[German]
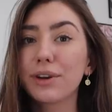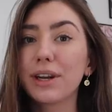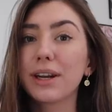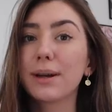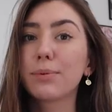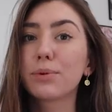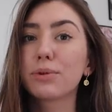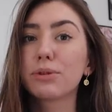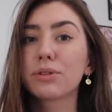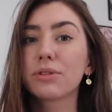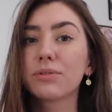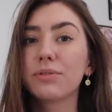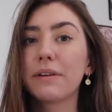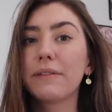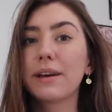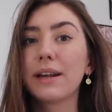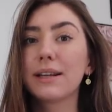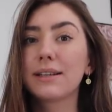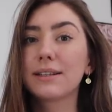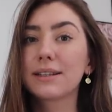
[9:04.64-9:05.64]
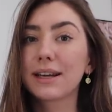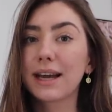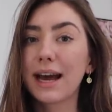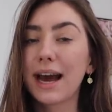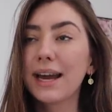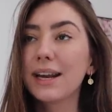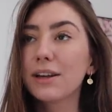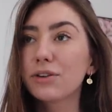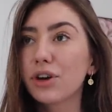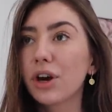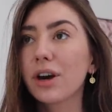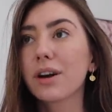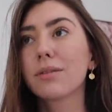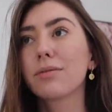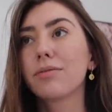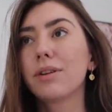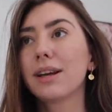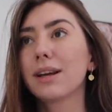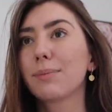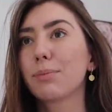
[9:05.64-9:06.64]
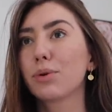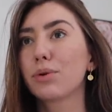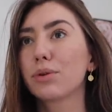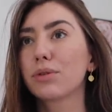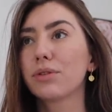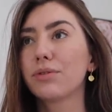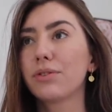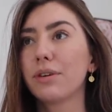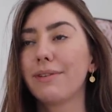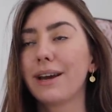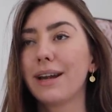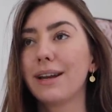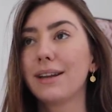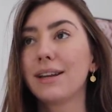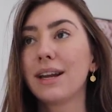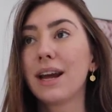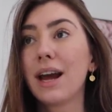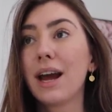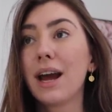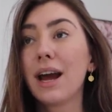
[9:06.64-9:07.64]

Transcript: Pflegeprodukte verwendet, keine teuren Pflegeprodukte verwendet.